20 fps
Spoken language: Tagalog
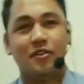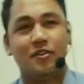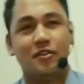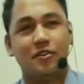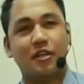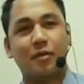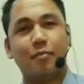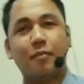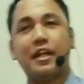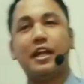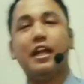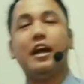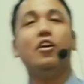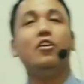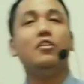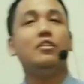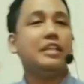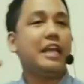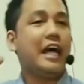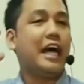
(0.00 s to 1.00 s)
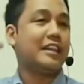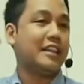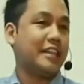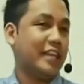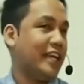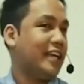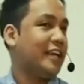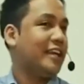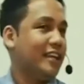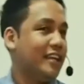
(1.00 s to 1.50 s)
Sa panahon dati,
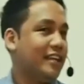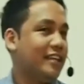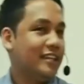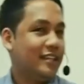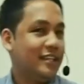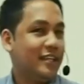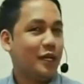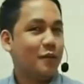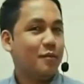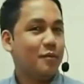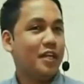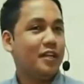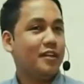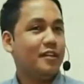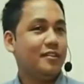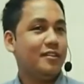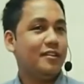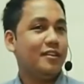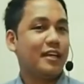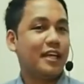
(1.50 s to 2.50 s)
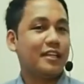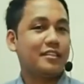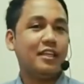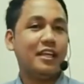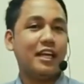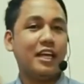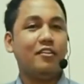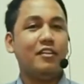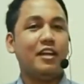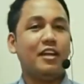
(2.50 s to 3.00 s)
amen, kasi
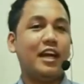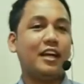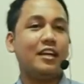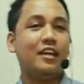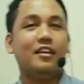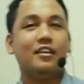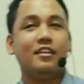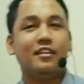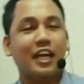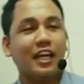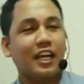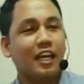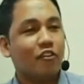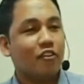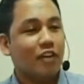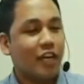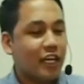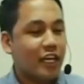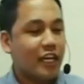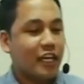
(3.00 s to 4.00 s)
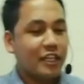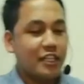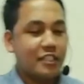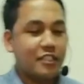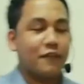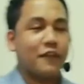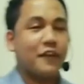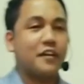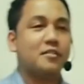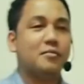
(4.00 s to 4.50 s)
ngayon, laging, lagi ko nakikita
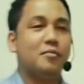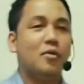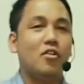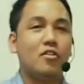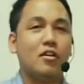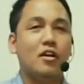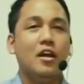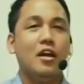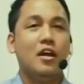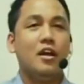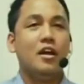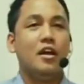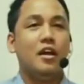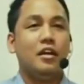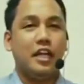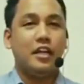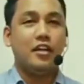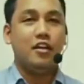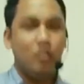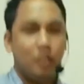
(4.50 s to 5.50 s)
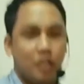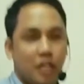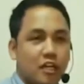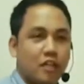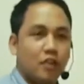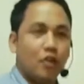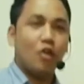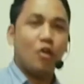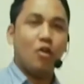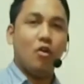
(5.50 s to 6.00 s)
sa Facebook, na,
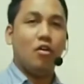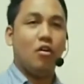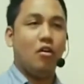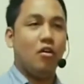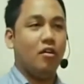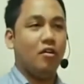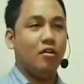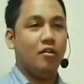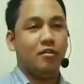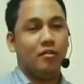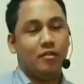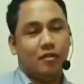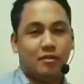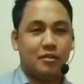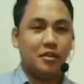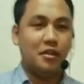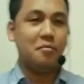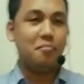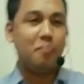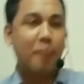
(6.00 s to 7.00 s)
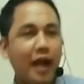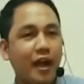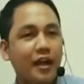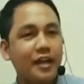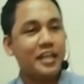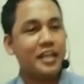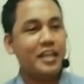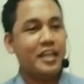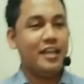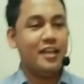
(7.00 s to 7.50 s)
nagloko, third
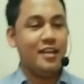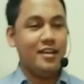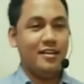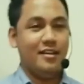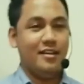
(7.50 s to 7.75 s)
party.